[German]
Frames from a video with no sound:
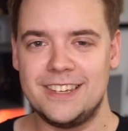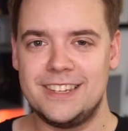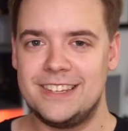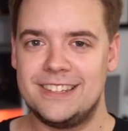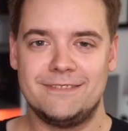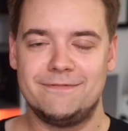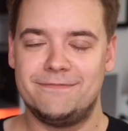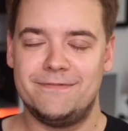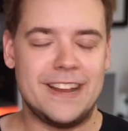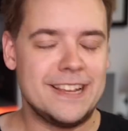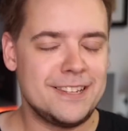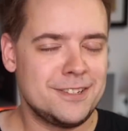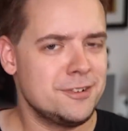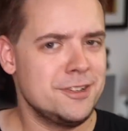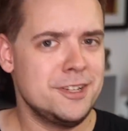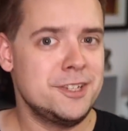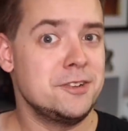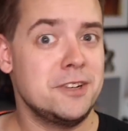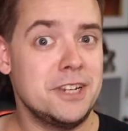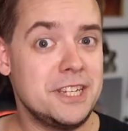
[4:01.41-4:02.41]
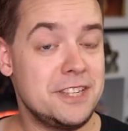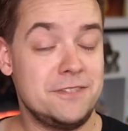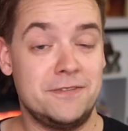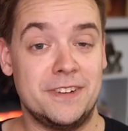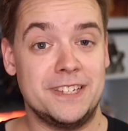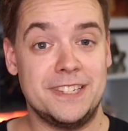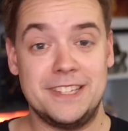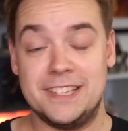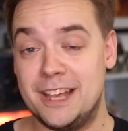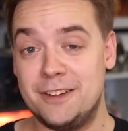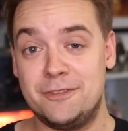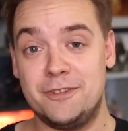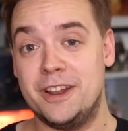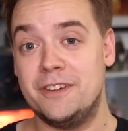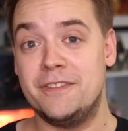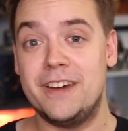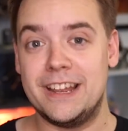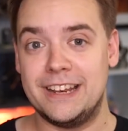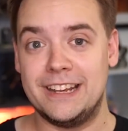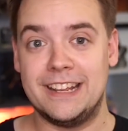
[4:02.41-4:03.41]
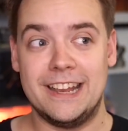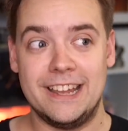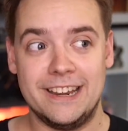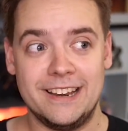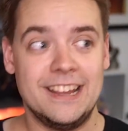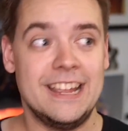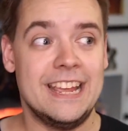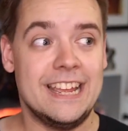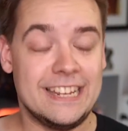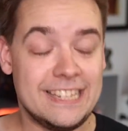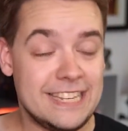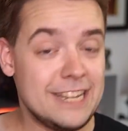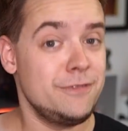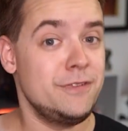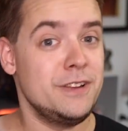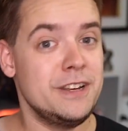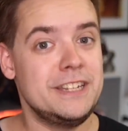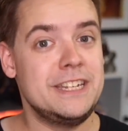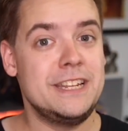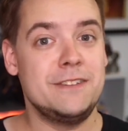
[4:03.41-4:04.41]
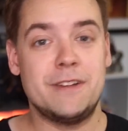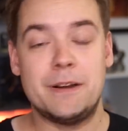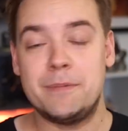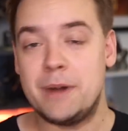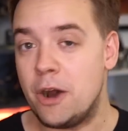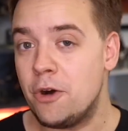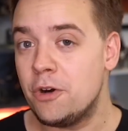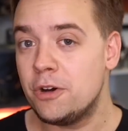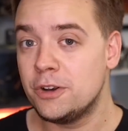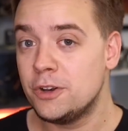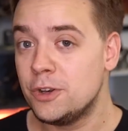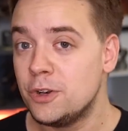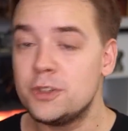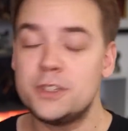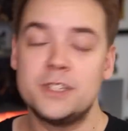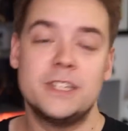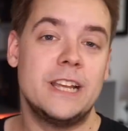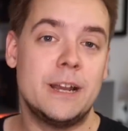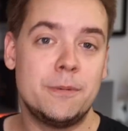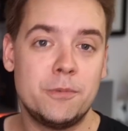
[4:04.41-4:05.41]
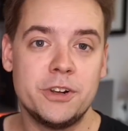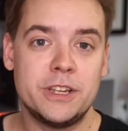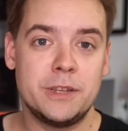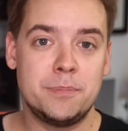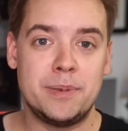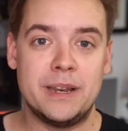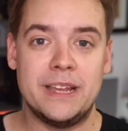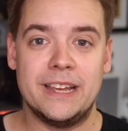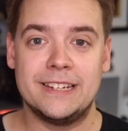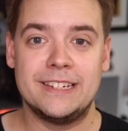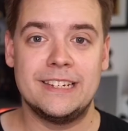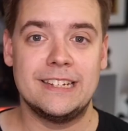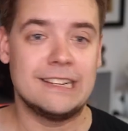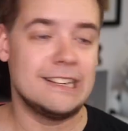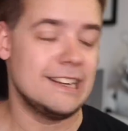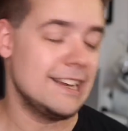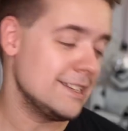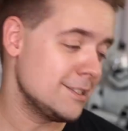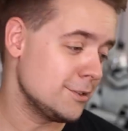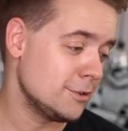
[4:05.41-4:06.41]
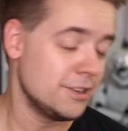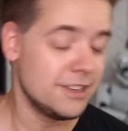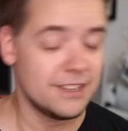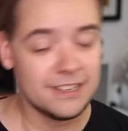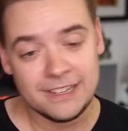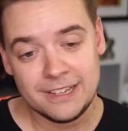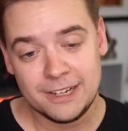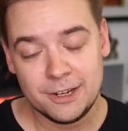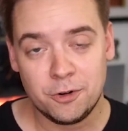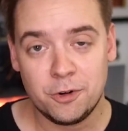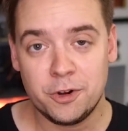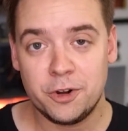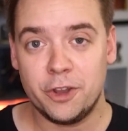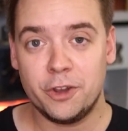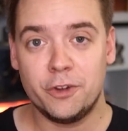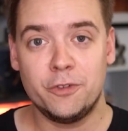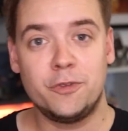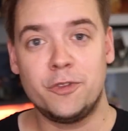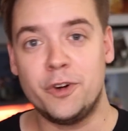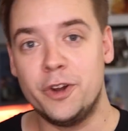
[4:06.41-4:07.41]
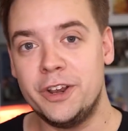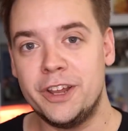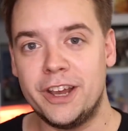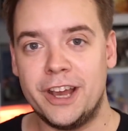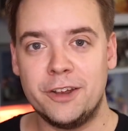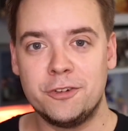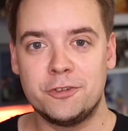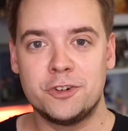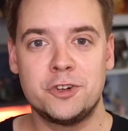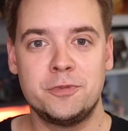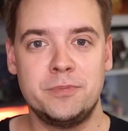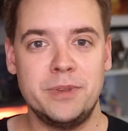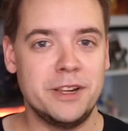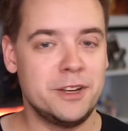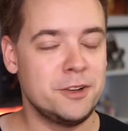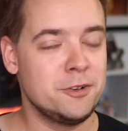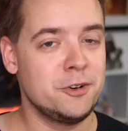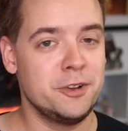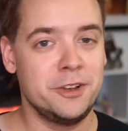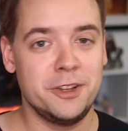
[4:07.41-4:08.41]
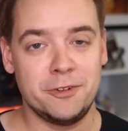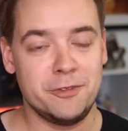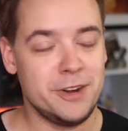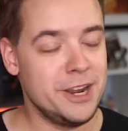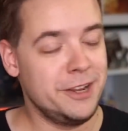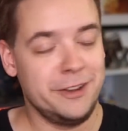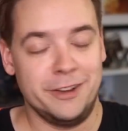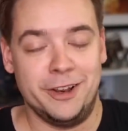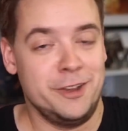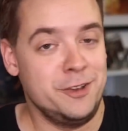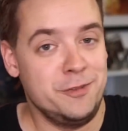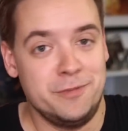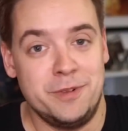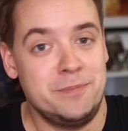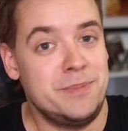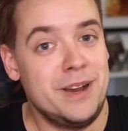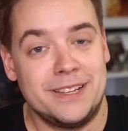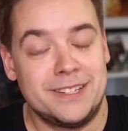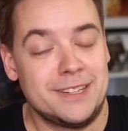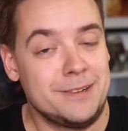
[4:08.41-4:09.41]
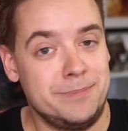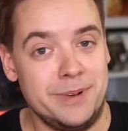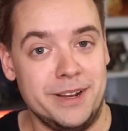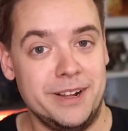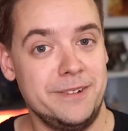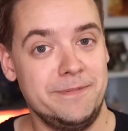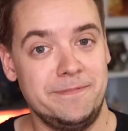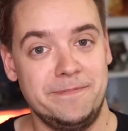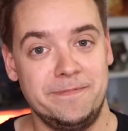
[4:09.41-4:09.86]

Ich weiß noch nicht so richtig, was ich davon erwarten kann. Definitiv aber auch ein lustiger Multiplayer-Titel. Also holt eure Freunde ran und spielt eine Runde Regular Human Basketball.